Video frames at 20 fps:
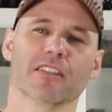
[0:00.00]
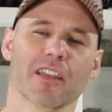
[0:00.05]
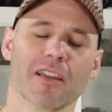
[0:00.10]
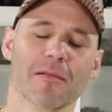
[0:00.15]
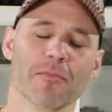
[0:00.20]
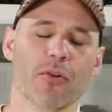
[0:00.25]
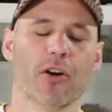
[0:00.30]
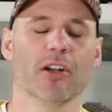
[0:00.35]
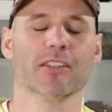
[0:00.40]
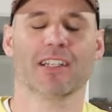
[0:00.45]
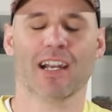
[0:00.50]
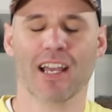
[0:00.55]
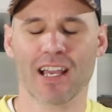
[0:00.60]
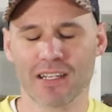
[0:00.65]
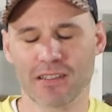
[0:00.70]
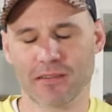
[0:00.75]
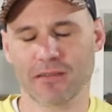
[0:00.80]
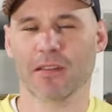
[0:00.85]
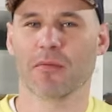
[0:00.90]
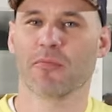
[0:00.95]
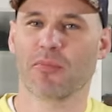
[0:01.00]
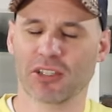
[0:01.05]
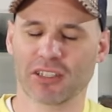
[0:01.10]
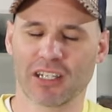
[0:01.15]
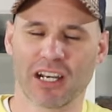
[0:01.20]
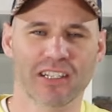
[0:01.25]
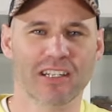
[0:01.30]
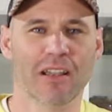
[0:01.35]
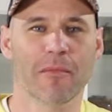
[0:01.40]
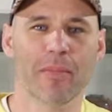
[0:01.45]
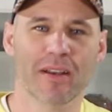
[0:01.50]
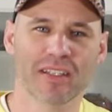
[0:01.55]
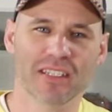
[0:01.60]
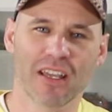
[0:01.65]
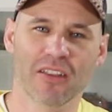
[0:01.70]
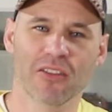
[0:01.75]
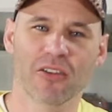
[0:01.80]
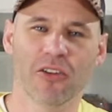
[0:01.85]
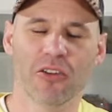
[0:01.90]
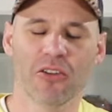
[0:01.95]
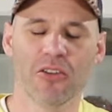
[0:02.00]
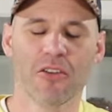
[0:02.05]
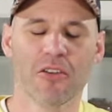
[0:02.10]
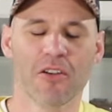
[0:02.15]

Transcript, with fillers: tiempo atrás, tiempo atrás ya han pasado